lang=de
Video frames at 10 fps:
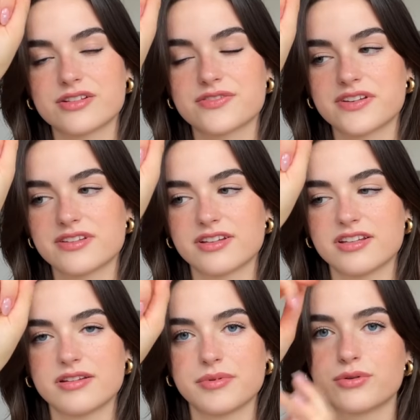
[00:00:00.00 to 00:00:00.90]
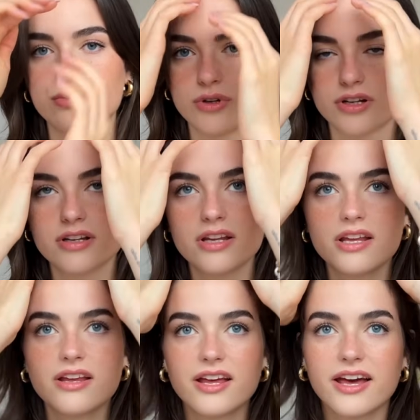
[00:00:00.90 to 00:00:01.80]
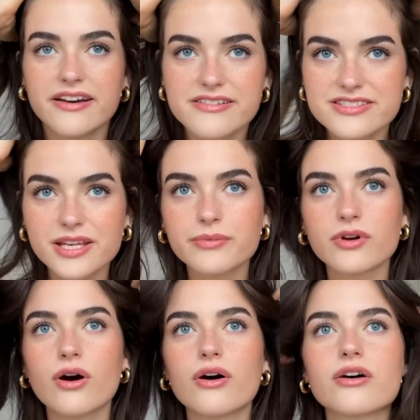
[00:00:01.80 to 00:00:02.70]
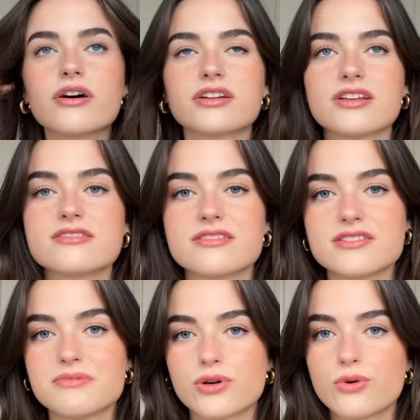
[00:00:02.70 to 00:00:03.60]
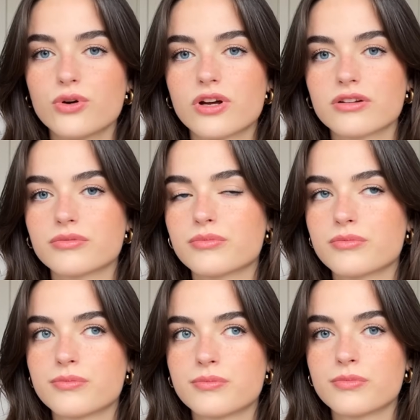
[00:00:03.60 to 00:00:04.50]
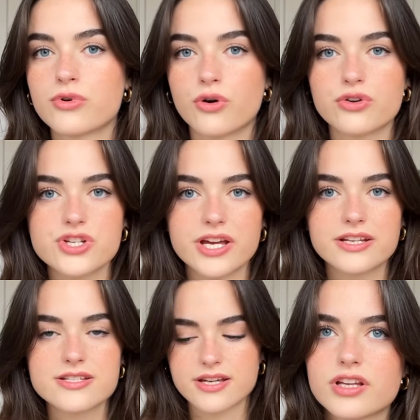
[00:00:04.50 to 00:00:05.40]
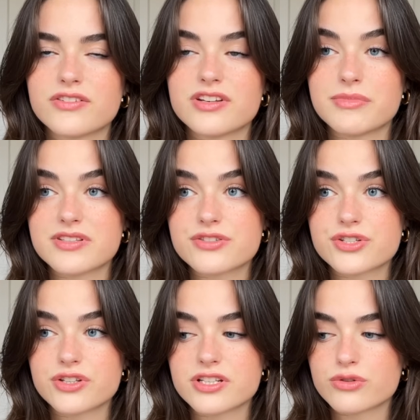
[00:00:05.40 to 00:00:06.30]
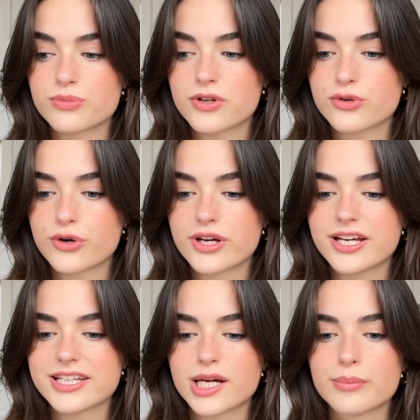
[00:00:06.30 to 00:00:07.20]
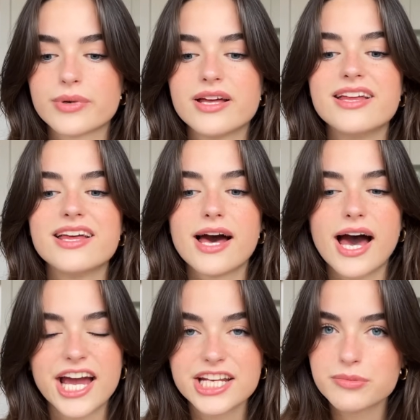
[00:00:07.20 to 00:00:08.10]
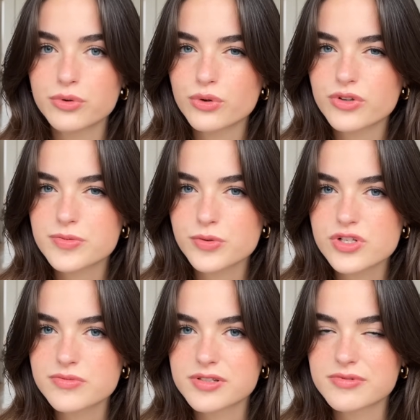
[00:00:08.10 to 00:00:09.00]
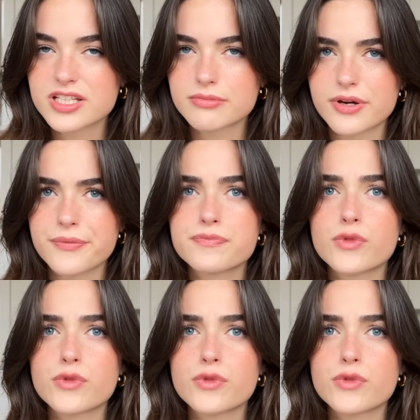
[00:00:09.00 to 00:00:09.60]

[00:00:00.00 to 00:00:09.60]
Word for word: Und zwar ist das ein Semikolon. Es gibt auch das Semikolon Project. Ich finde die Message dahinter super toll. Ich habe eigene Berührungspunkte mit dem Thema